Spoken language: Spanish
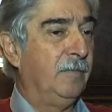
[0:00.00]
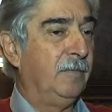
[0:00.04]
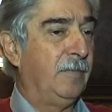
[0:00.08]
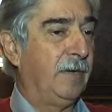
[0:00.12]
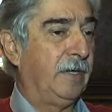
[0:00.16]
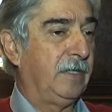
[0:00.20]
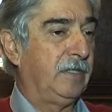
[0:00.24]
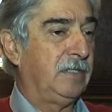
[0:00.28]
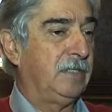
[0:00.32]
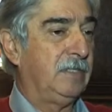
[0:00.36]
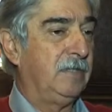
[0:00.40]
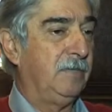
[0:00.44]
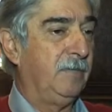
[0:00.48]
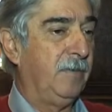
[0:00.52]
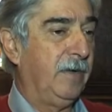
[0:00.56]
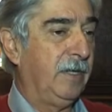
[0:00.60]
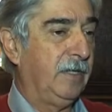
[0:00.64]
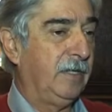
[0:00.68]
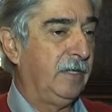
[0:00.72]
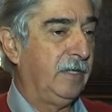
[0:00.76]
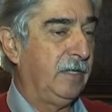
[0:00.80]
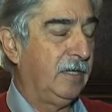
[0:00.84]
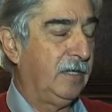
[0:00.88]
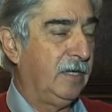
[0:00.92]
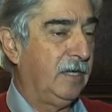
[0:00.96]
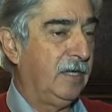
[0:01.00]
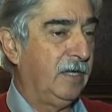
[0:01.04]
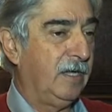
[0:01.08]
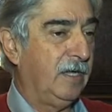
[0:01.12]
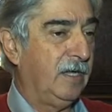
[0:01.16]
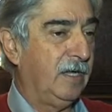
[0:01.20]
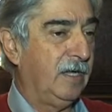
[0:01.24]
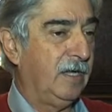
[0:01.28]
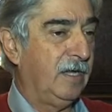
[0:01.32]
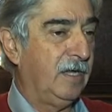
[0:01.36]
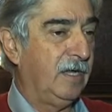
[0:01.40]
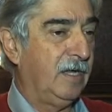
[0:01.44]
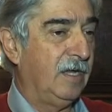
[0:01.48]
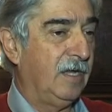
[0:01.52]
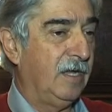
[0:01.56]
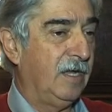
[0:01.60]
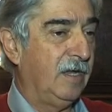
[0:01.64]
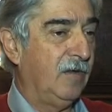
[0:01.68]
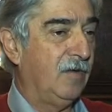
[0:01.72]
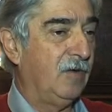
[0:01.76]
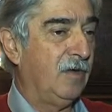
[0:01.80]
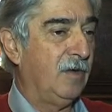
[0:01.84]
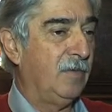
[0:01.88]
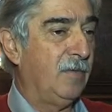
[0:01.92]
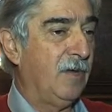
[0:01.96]
participantes, que
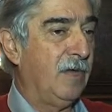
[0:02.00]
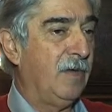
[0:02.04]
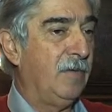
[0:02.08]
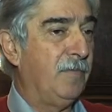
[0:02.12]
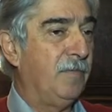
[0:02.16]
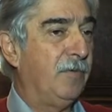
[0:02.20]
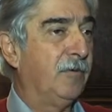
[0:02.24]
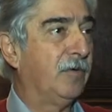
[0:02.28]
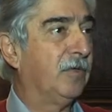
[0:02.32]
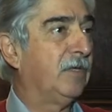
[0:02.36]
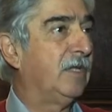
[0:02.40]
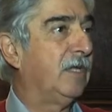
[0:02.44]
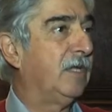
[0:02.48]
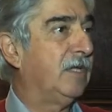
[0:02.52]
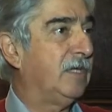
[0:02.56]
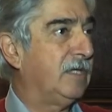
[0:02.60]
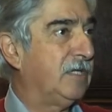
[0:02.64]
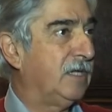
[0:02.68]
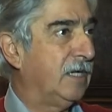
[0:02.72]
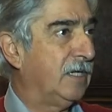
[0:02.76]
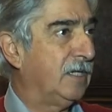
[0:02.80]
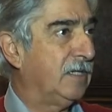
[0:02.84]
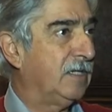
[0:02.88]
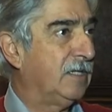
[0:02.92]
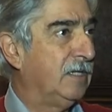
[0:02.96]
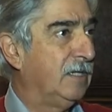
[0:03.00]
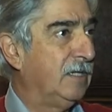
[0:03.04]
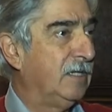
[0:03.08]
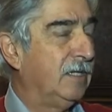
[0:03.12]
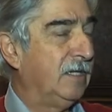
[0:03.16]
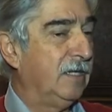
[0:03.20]
es lo que más importa quizás,